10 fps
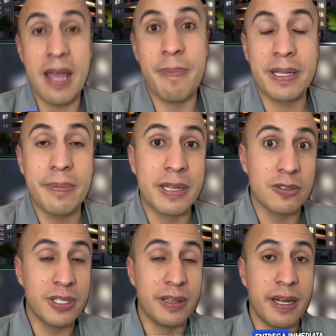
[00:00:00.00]
hay
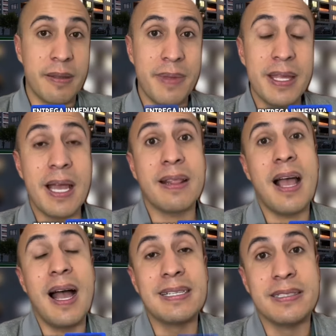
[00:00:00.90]
apartamentos de entrega
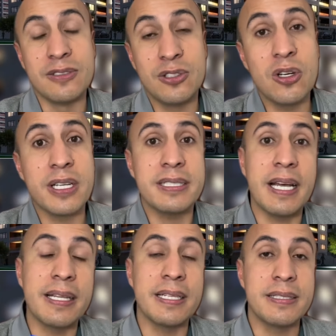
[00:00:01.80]
inmediata, hay
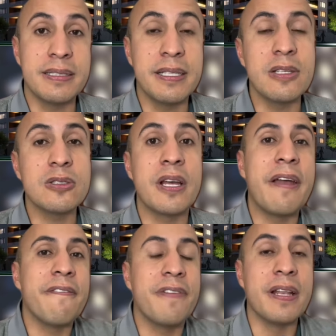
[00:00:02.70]
sesiones, hay
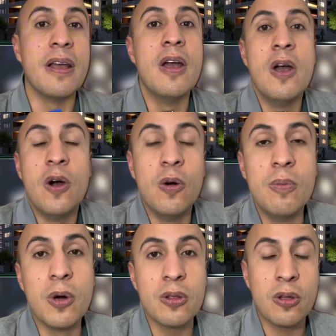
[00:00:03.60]
desistidos, en fin
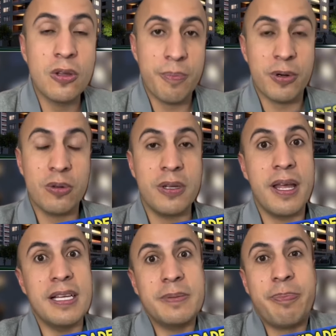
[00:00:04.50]
un montón de
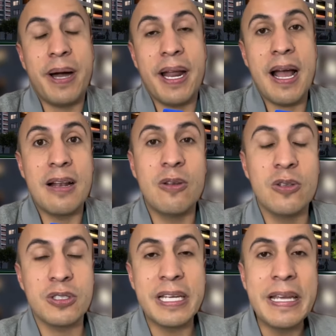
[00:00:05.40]
oportunidades para los